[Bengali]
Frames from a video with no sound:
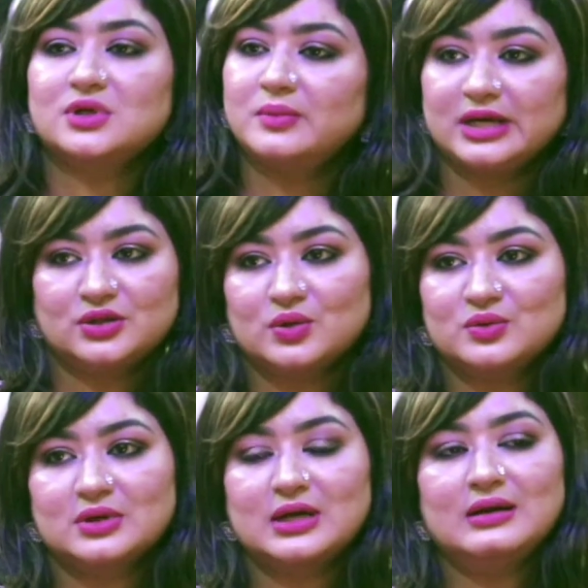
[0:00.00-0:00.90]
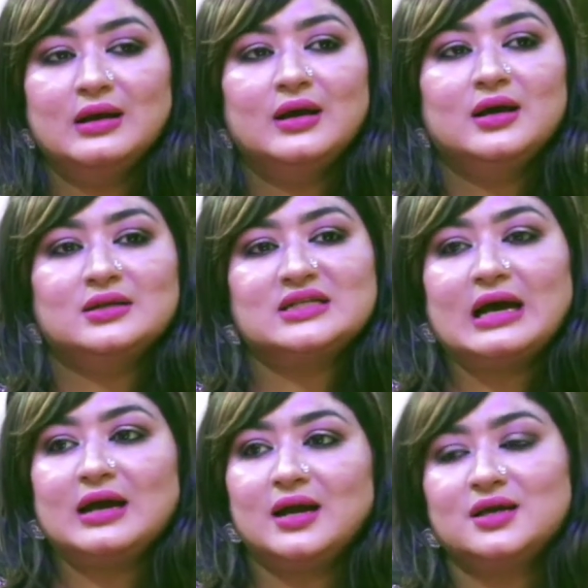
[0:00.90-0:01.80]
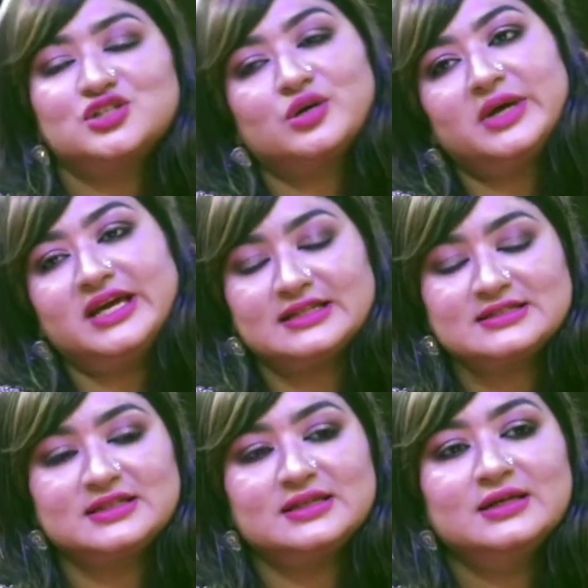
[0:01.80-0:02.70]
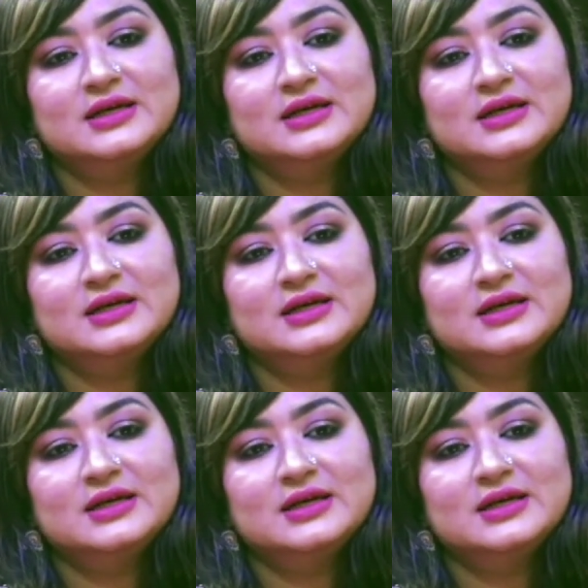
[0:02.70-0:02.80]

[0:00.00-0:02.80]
সবাই তখনকার সাহারা সবাই আছে